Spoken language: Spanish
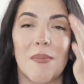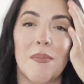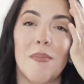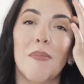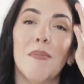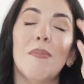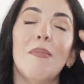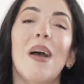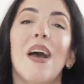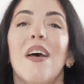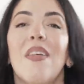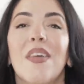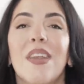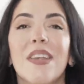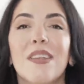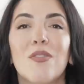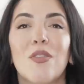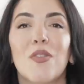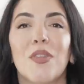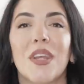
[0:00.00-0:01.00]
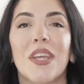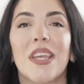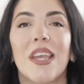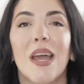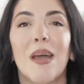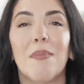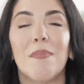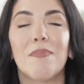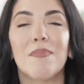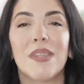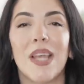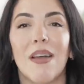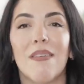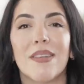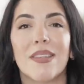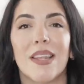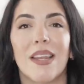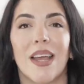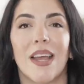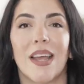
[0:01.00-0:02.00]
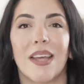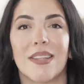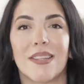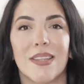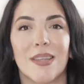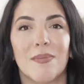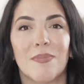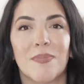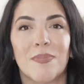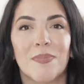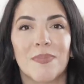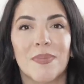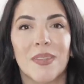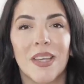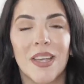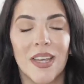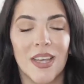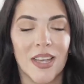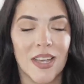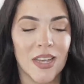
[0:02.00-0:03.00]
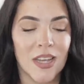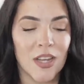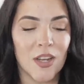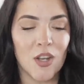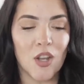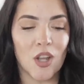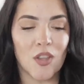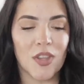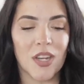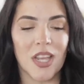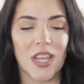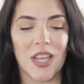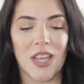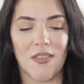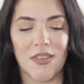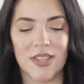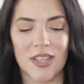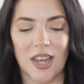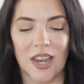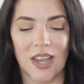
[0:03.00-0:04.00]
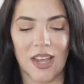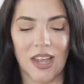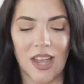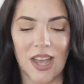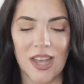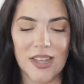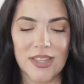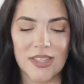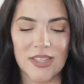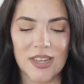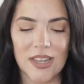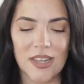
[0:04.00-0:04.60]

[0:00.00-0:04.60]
madres, no traía llaves de la casa. No traía llaves de la casa